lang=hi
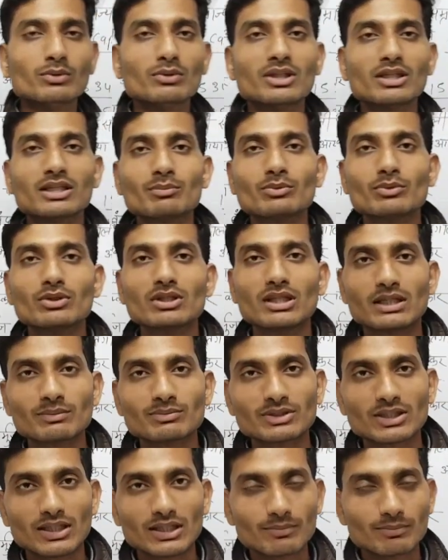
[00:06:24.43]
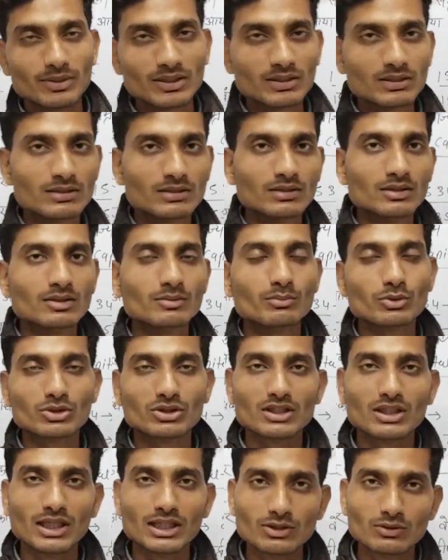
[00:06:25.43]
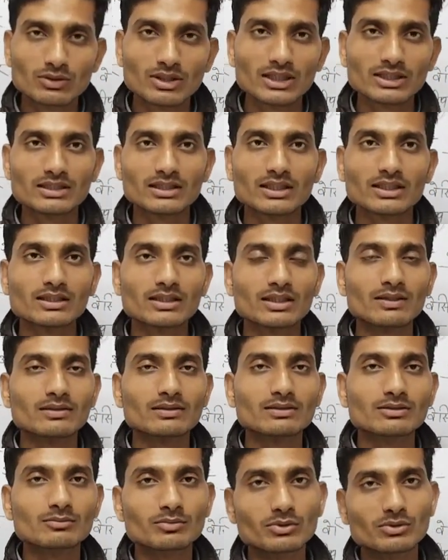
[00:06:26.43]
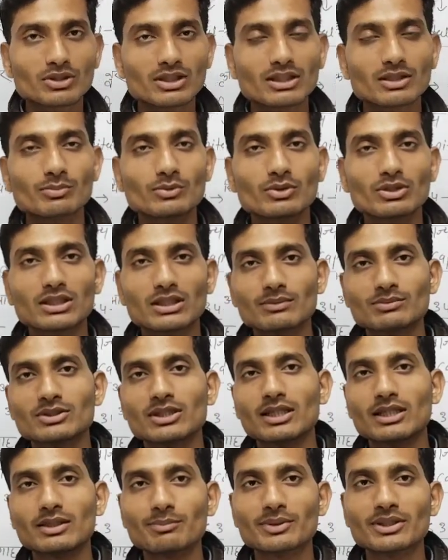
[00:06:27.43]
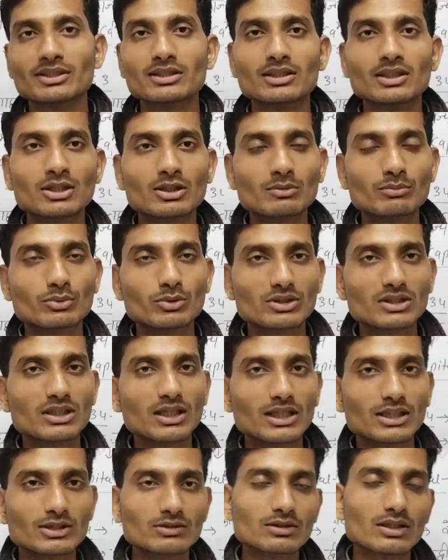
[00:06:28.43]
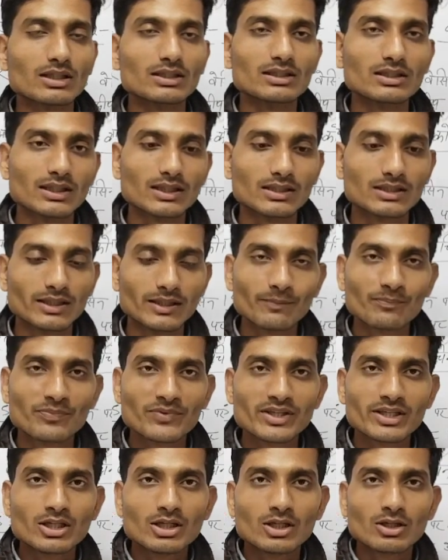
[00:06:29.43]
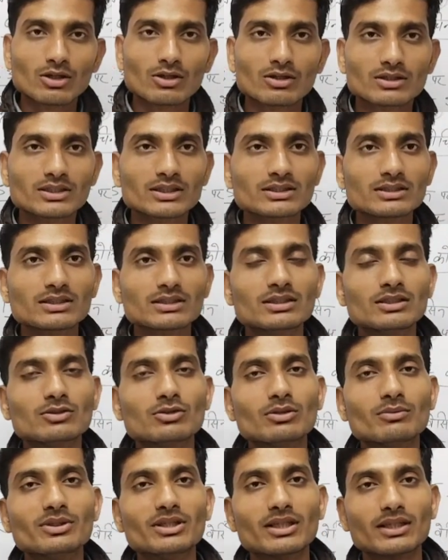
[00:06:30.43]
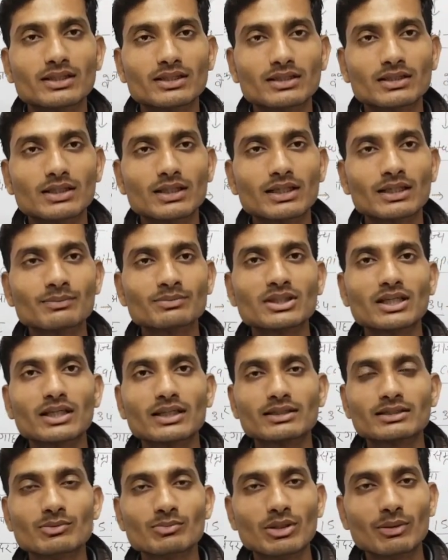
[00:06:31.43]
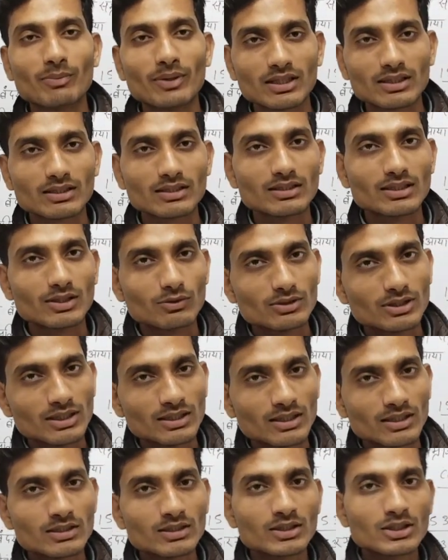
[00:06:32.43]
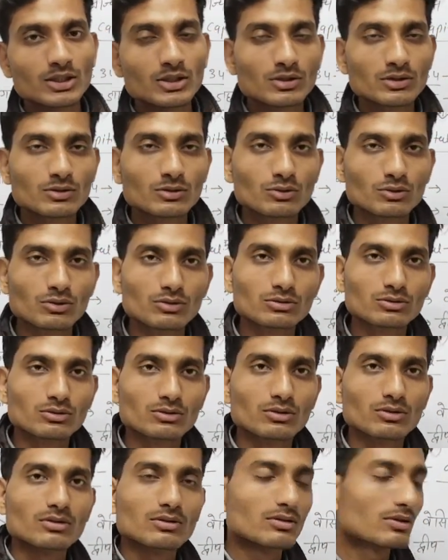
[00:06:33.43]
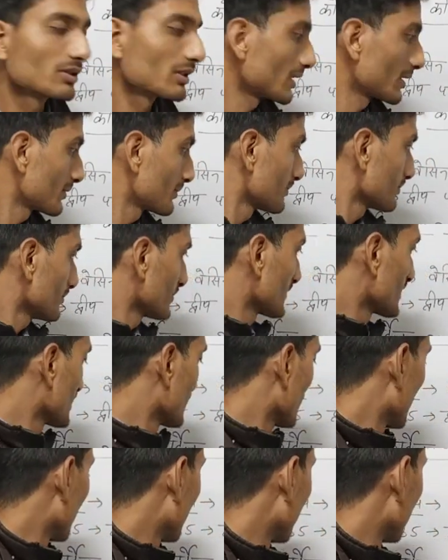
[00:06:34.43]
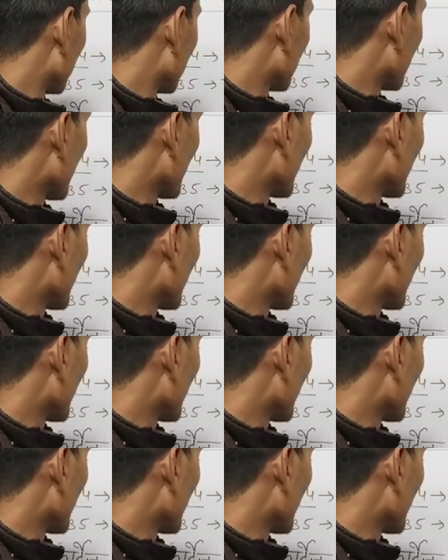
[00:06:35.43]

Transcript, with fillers: पूरे के पूरे अरब सागर पर पुर्तगालियों का अधिकार था पूरे के पूरे अरब सागर पर पुर्तगालियों का अधिकार था और जिस किसी को भी अगर अरब सागर से व्यापार करना होता था तो उसको ये